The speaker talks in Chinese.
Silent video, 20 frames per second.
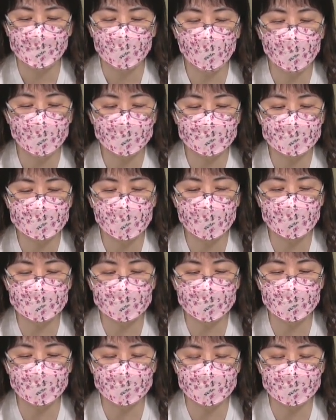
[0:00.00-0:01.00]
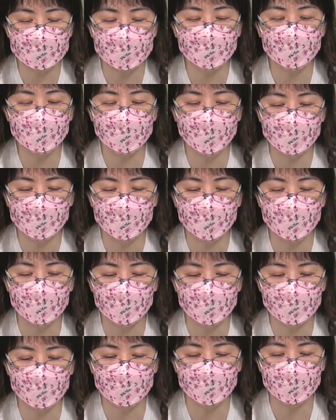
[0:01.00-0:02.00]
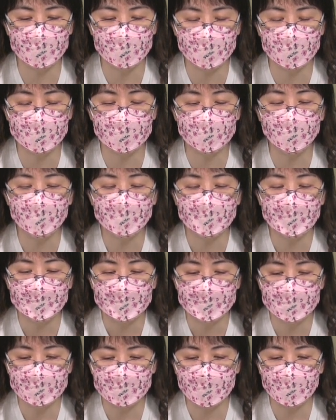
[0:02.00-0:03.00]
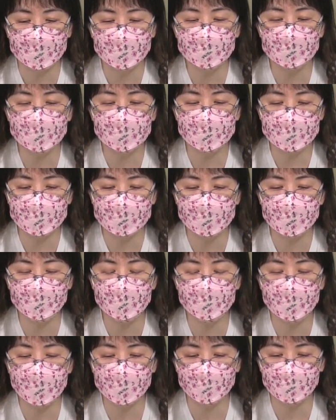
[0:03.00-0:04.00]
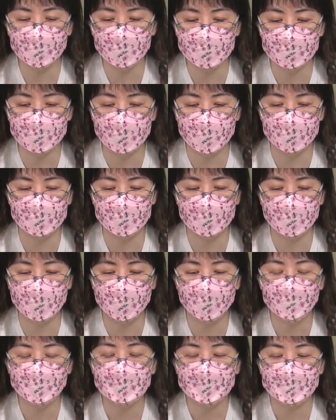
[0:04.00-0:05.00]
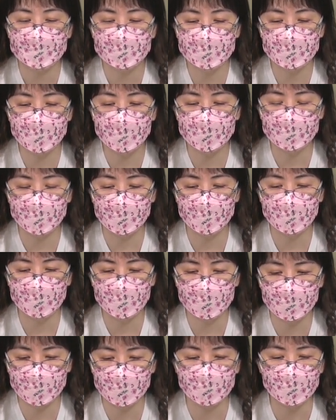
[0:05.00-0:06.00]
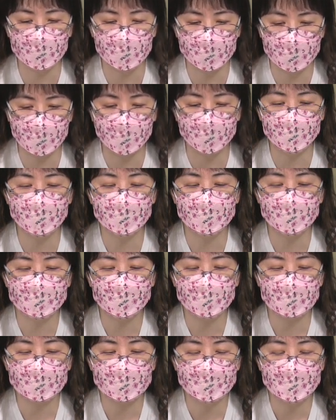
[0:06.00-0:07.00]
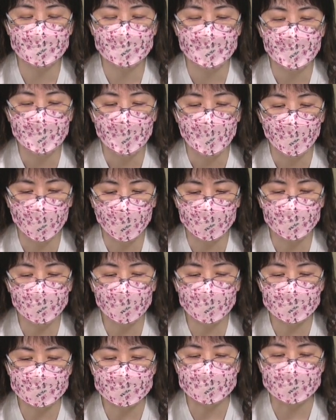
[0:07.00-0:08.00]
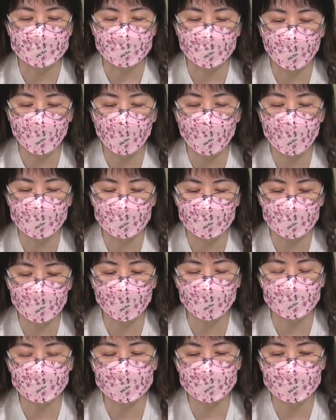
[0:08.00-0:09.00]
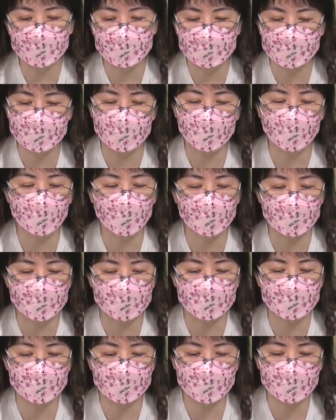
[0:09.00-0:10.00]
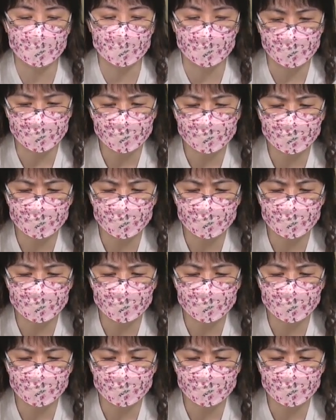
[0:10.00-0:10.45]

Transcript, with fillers: 对上帝新的认识是，神是轻慢不得的，圣灵是神。我用自己的话重新写过一次。